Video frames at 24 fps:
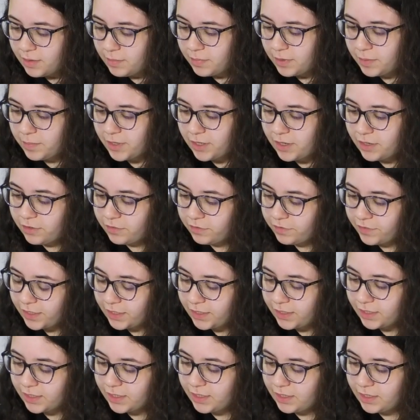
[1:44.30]
Primeiro ele
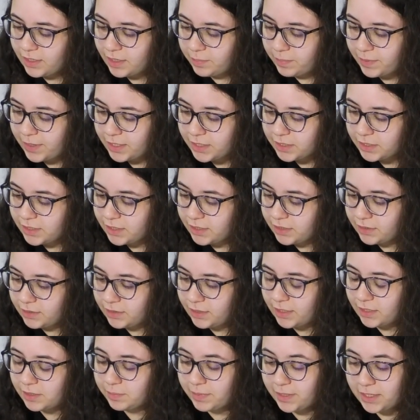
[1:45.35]
fala que na página,
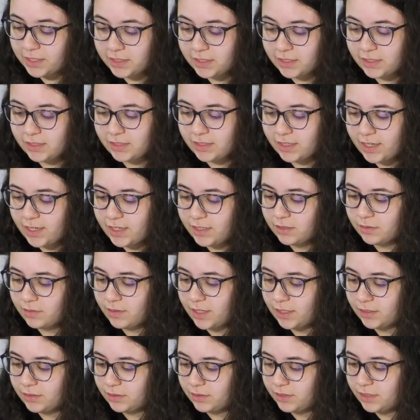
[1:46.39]
nas páginas 3,
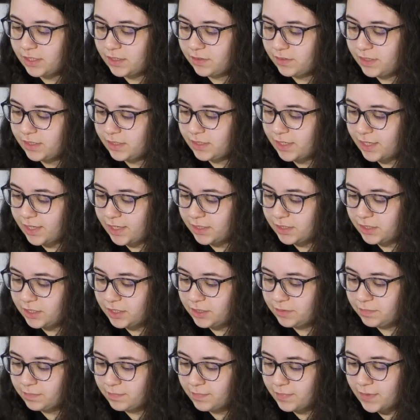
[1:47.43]
4, 5 e
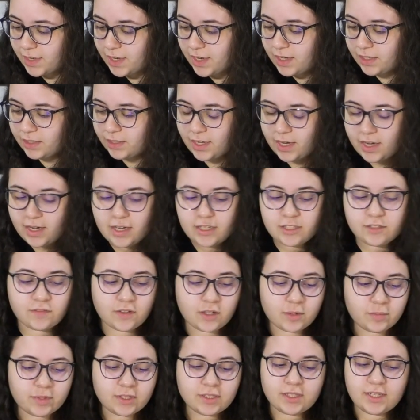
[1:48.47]
7 tem as
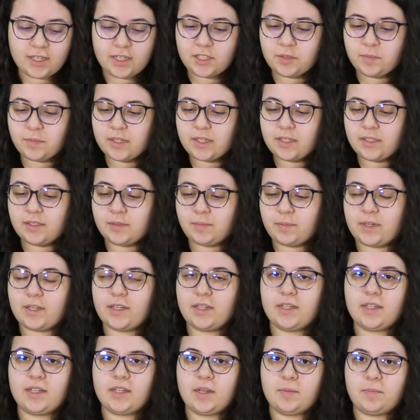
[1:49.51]
fórmulas rítmicas
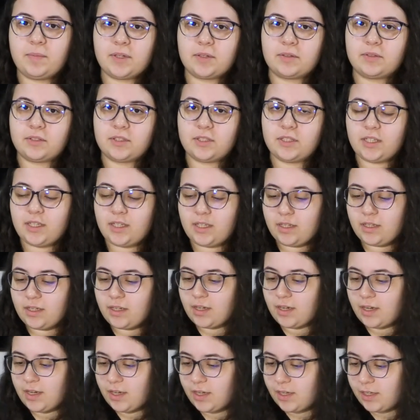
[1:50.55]
para
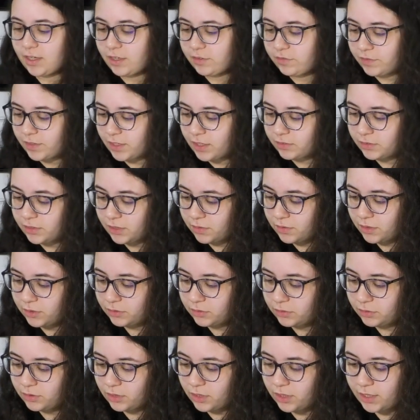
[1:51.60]
repercutir é, na flauta
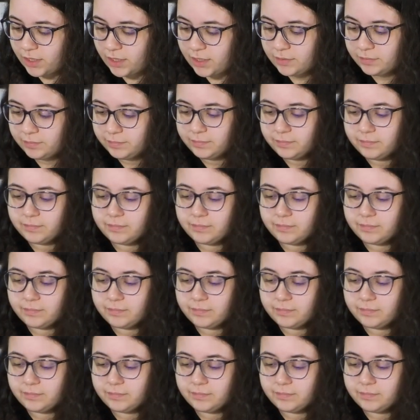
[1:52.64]
enquanto toca.